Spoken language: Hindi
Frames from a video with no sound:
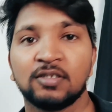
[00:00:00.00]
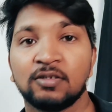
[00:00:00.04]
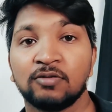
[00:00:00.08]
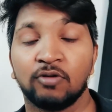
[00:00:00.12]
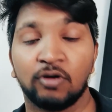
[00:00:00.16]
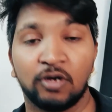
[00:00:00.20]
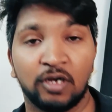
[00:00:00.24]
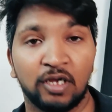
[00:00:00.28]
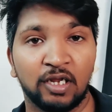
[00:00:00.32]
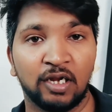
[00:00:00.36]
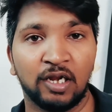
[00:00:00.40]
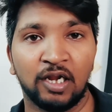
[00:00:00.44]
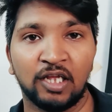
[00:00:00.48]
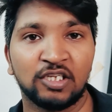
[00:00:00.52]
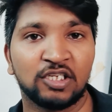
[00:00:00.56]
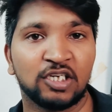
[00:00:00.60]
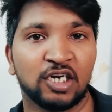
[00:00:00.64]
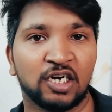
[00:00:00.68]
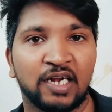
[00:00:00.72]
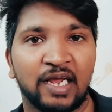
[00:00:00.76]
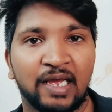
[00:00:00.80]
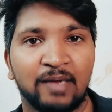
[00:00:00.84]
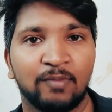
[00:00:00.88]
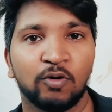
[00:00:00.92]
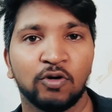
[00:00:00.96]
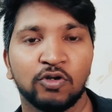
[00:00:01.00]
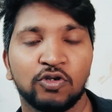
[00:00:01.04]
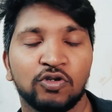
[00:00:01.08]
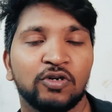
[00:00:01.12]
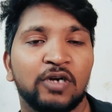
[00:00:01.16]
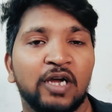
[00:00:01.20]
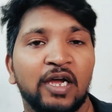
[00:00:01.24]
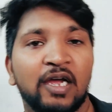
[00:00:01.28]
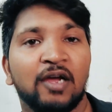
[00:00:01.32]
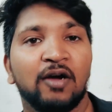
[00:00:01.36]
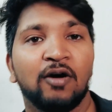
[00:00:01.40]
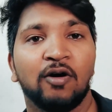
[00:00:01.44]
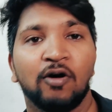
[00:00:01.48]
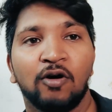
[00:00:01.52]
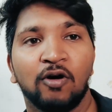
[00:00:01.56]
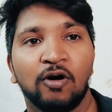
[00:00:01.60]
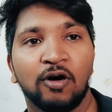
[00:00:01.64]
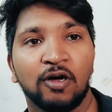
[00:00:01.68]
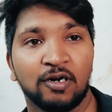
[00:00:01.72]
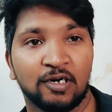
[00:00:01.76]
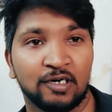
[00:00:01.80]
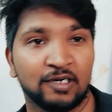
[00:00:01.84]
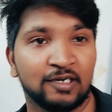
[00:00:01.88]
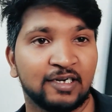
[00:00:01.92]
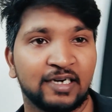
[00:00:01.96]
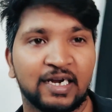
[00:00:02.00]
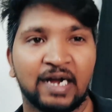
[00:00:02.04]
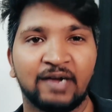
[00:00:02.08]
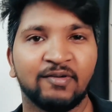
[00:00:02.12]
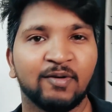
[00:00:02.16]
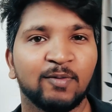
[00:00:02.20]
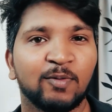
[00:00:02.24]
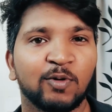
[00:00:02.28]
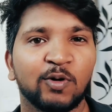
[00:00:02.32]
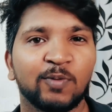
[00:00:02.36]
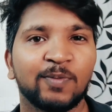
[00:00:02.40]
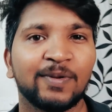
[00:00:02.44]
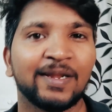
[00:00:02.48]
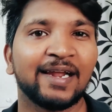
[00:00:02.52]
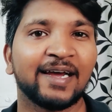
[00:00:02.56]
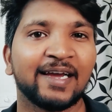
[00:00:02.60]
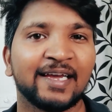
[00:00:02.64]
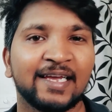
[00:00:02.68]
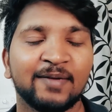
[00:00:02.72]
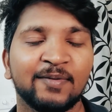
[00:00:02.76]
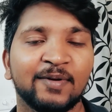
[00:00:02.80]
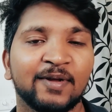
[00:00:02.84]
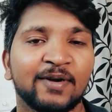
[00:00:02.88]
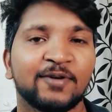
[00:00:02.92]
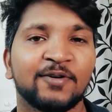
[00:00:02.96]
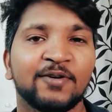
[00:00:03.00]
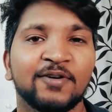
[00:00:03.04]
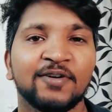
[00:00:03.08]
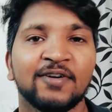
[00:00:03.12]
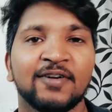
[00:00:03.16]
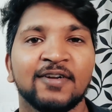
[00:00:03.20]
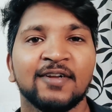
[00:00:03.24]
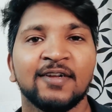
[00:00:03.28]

क्योंकि लंच का टाइम हो चुका है और काफ़ी भूख भी लगी है मेरे को